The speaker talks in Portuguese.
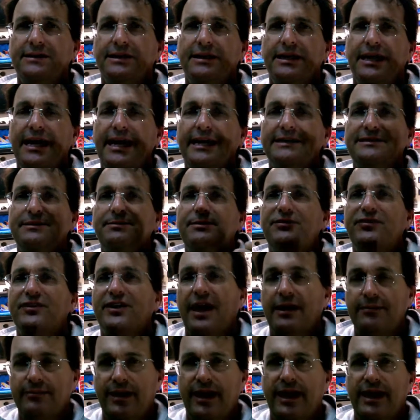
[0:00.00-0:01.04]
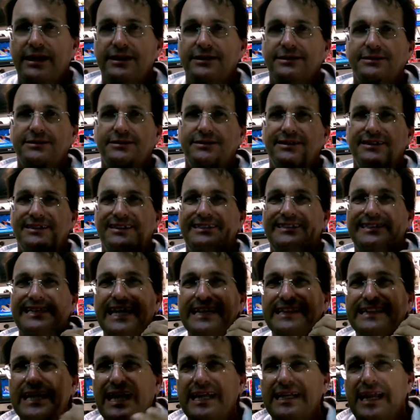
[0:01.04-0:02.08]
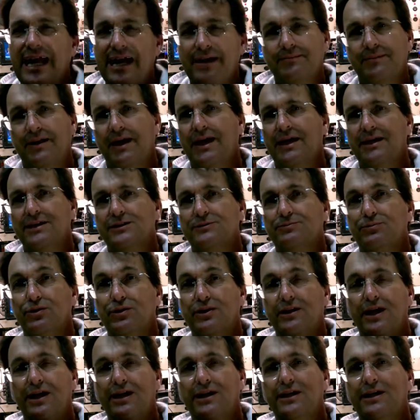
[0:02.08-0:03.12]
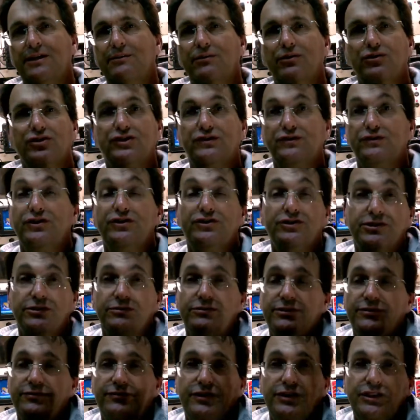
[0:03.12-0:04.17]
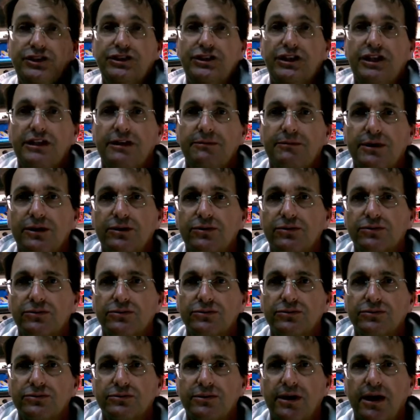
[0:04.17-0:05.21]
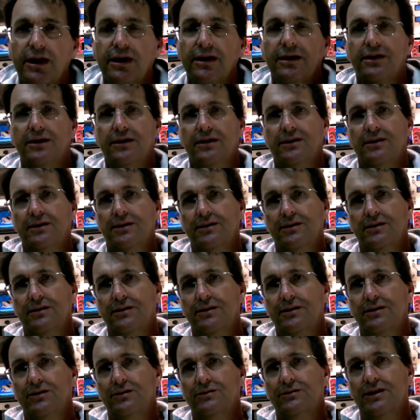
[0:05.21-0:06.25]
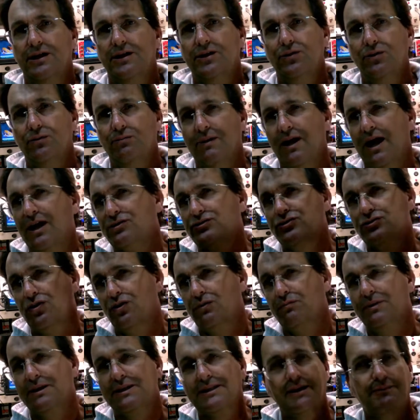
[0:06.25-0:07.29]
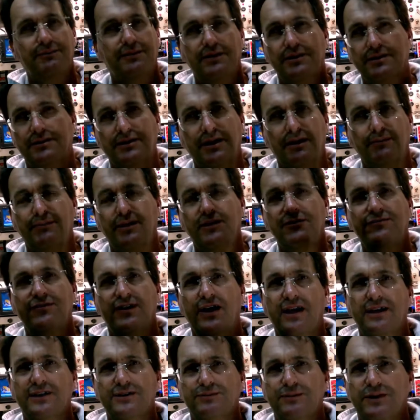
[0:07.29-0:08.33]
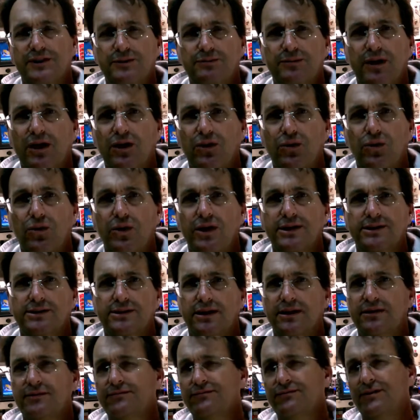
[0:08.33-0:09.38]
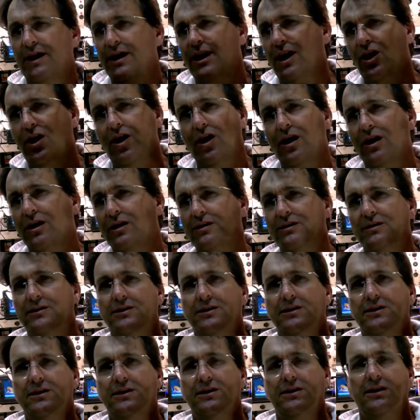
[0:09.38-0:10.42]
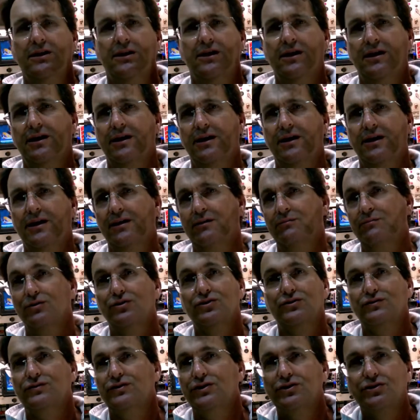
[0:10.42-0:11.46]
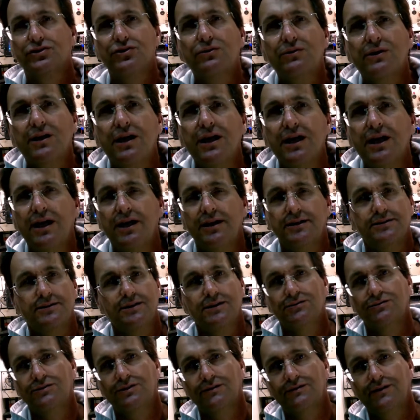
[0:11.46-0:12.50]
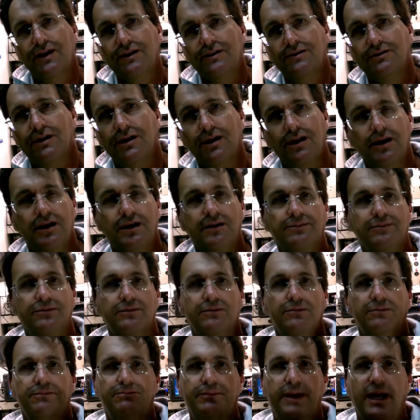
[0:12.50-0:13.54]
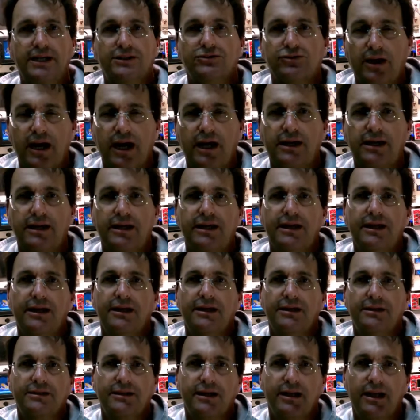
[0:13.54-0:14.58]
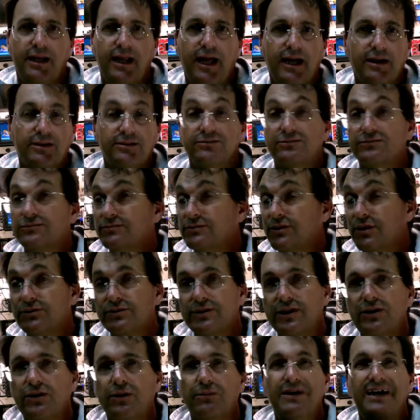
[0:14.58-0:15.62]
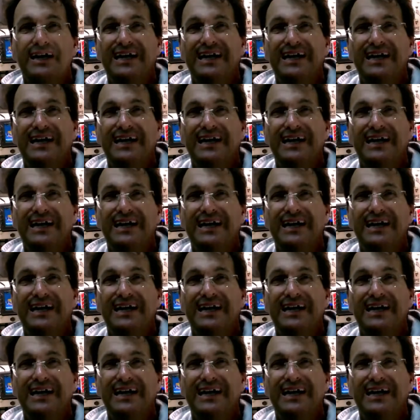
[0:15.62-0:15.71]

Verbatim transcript: exemplificar mais, detalhar mais, porque aqui meus vídeos são de 20, 30 minutos, né? Eu tenho o Marcos Trombeta também, também fala as mesma coisa. Ele fala, ó, é, meus vídeos são grandes, quem tiver tempo, pega sua caneta, lá, não tem como.